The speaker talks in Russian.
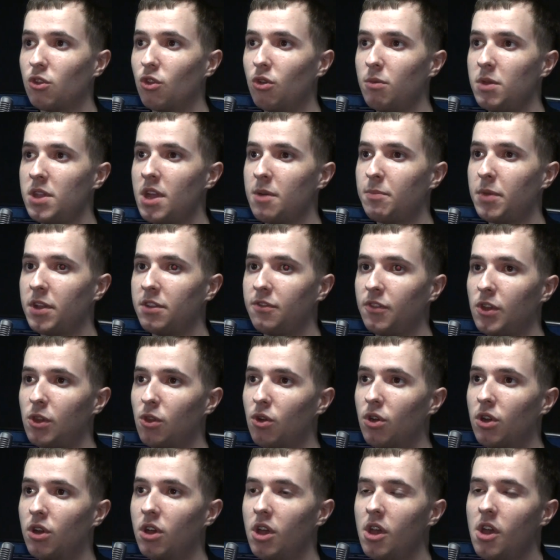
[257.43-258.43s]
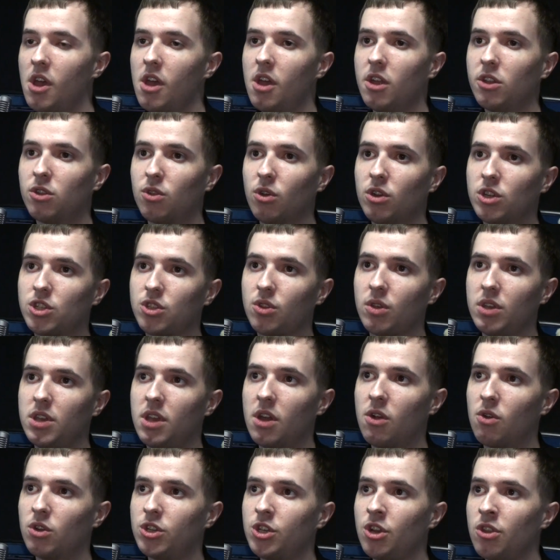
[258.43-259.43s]
Но меня подвело то, что
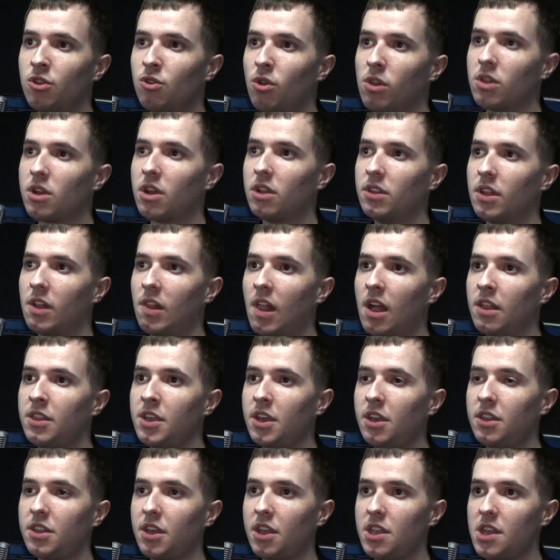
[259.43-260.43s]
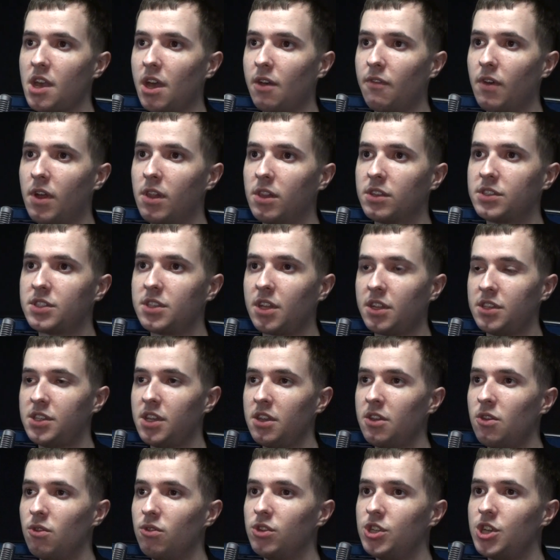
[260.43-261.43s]
я очень долго на ладере тренировал
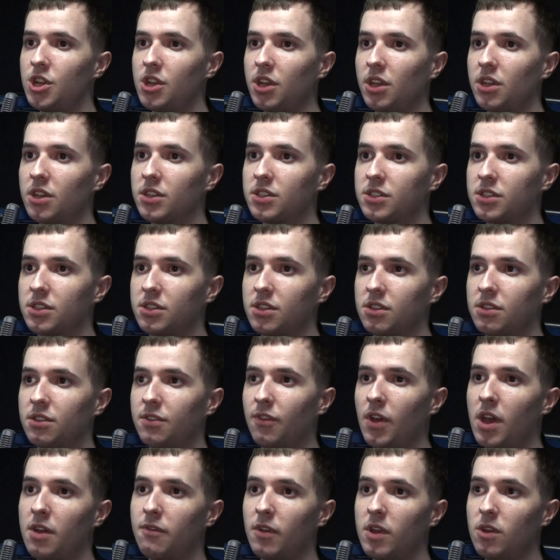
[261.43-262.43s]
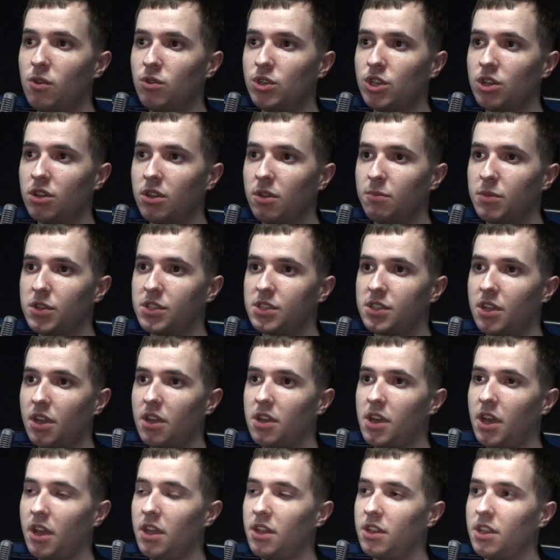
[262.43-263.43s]
стратегию через два эволюшена,
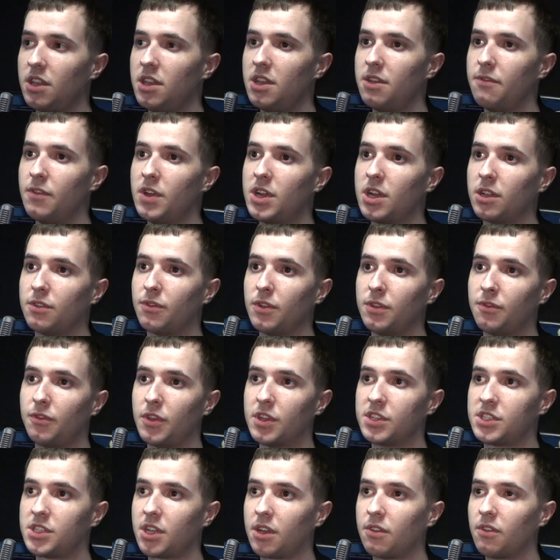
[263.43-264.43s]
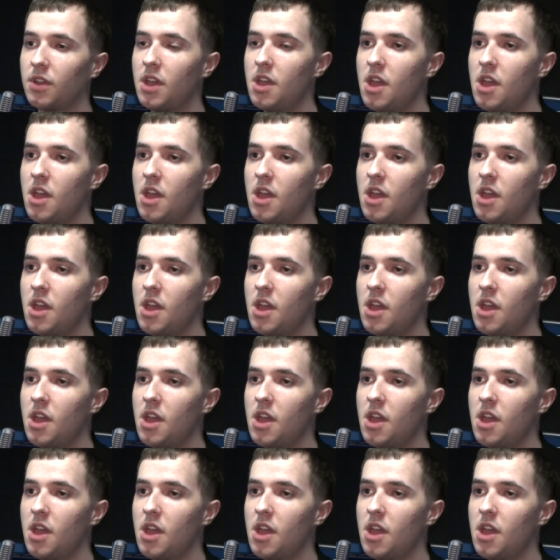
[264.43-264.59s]
быстрый грейд и выход в инфестор,